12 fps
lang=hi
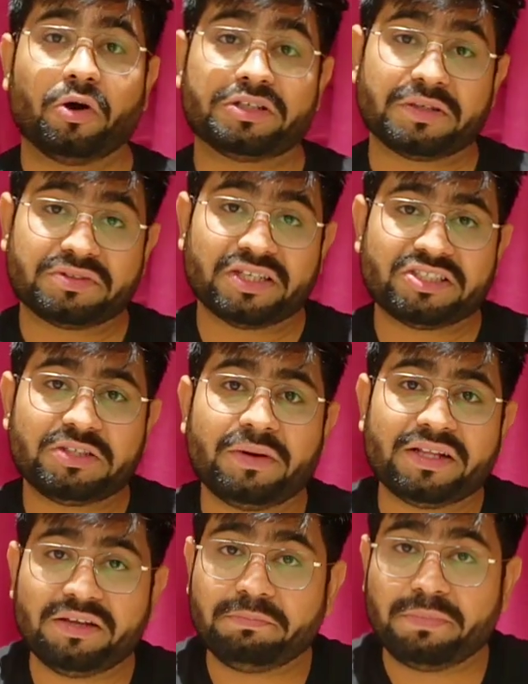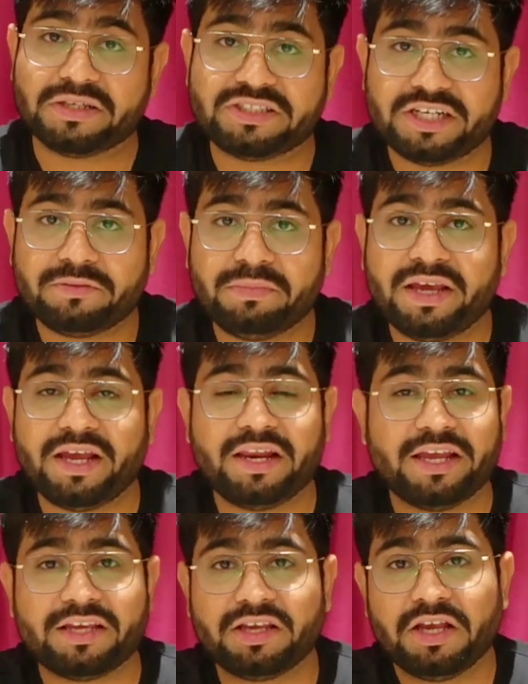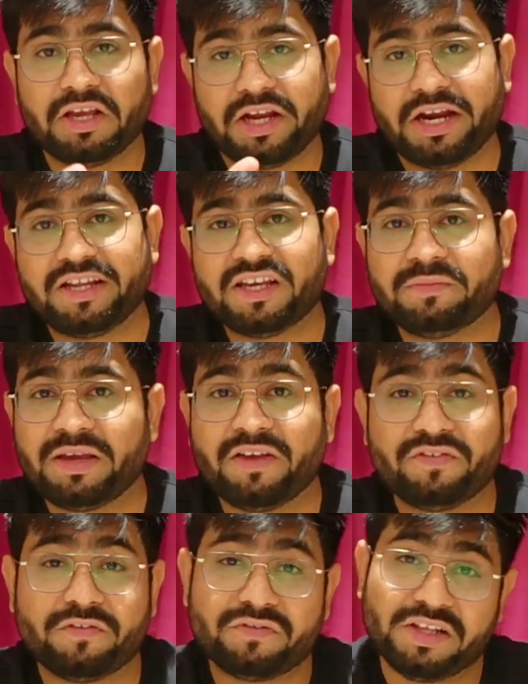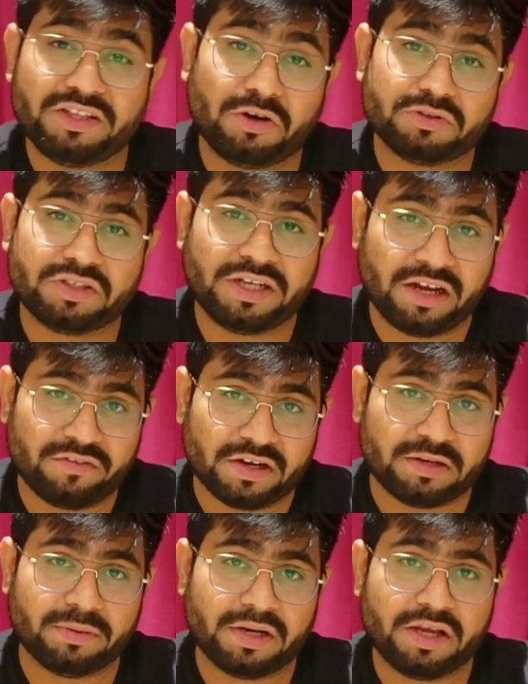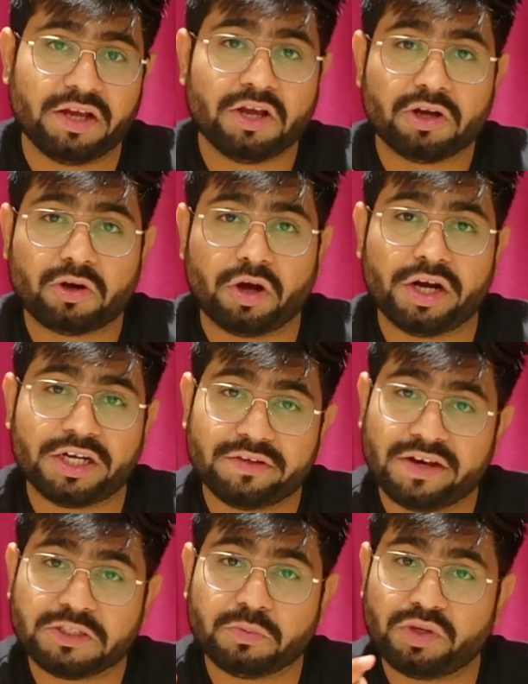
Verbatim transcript: और सबसे अच्छी बात है बजट में है लाइक इंडिया में ये फिफ्टी थाउजेंड का अवेलेबल है क्वालिटी वाइज